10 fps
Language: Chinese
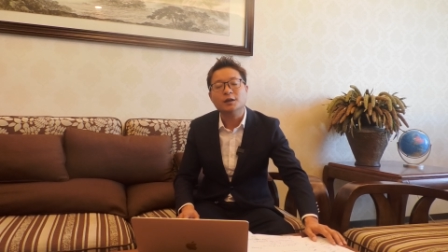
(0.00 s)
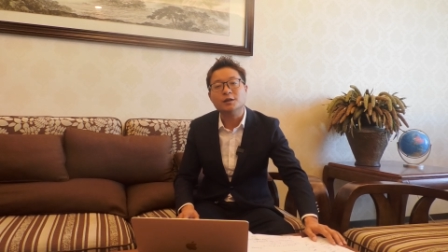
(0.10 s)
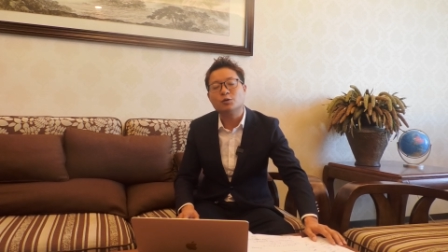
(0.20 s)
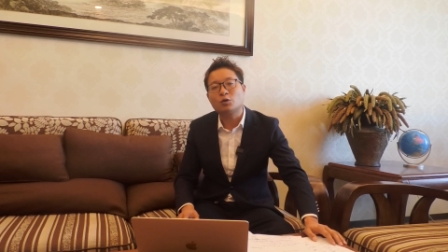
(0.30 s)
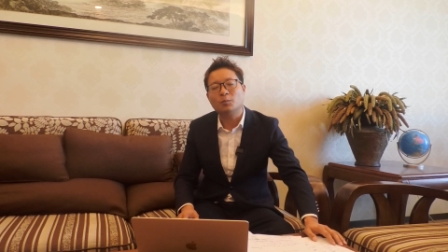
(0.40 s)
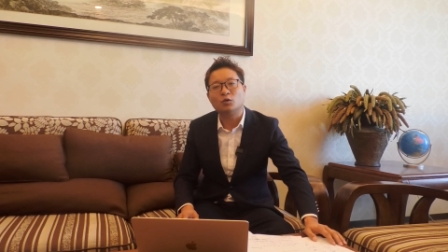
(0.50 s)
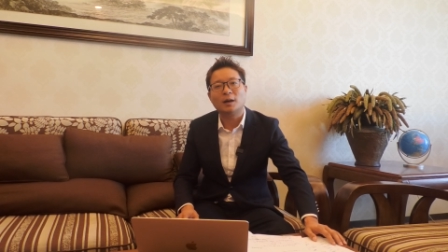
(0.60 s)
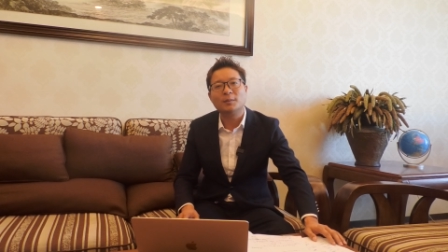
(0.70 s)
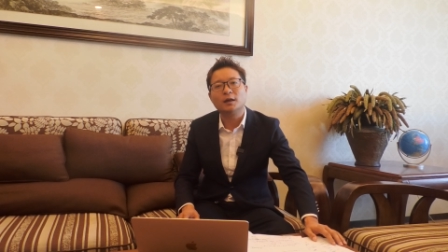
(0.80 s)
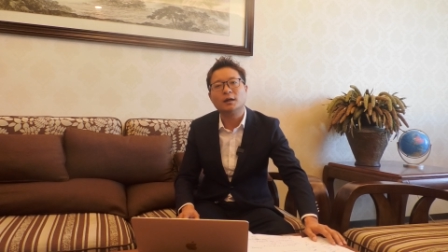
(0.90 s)
以及川普
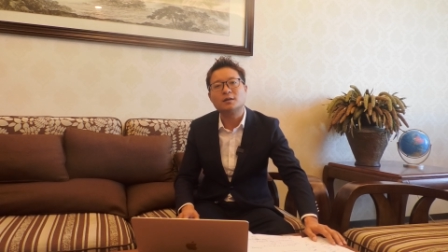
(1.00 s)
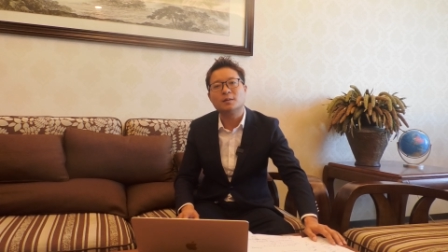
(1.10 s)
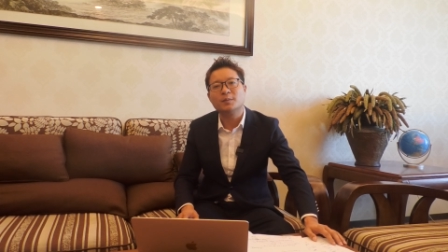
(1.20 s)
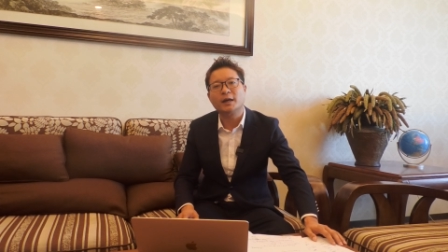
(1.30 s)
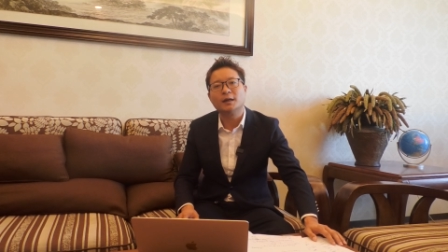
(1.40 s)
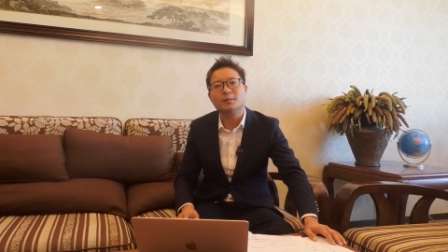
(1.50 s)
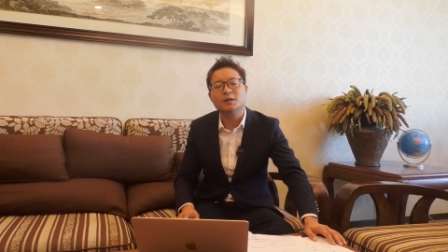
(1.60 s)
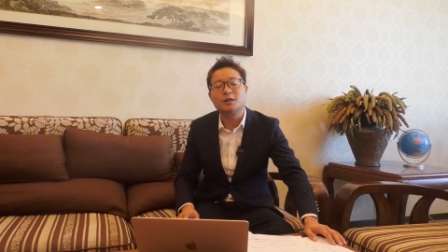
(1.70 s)
他们的身边